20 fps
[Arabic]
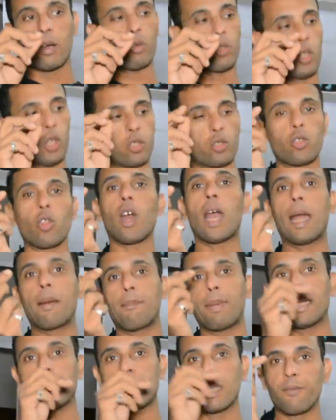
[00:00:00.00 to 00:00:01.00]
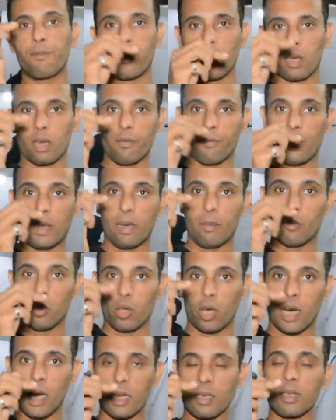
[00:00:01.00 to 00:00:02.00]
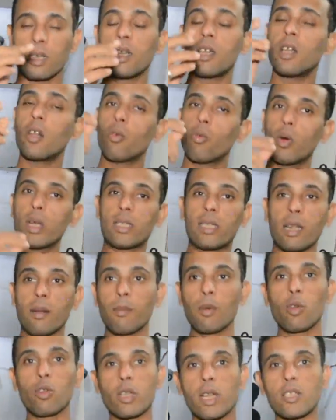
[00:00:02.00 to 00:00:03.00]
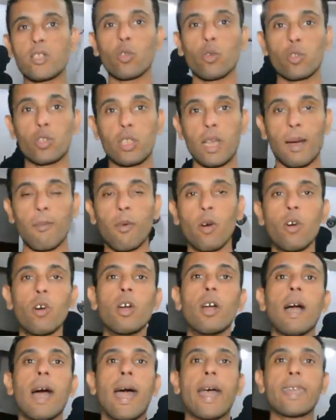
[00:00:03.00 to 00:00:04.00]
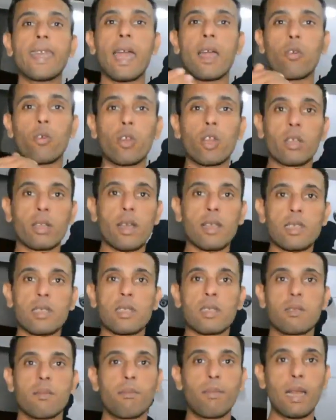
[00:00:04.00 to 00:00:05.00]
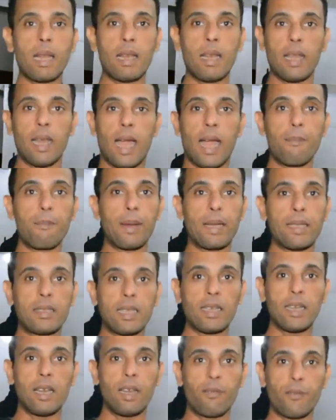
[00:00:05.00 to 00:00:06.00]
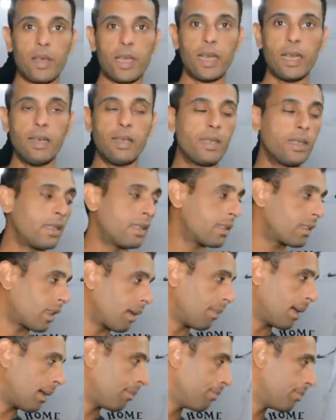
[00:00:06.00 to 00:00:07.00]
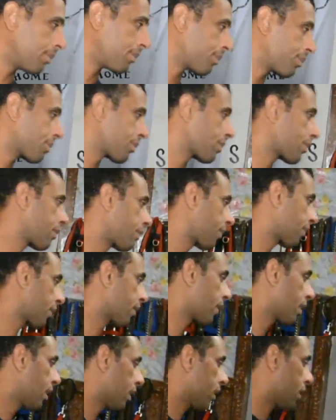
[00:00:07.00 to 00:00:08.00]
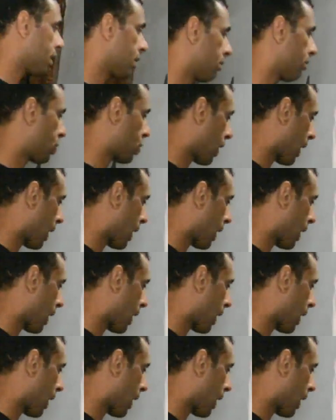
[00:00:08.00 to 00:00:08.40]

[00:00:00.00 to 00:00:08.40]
وتحط له حبتين في في المنقار وترمي له الراس قدامه هياكل الراس بالحبتين اللي فيها تمام مش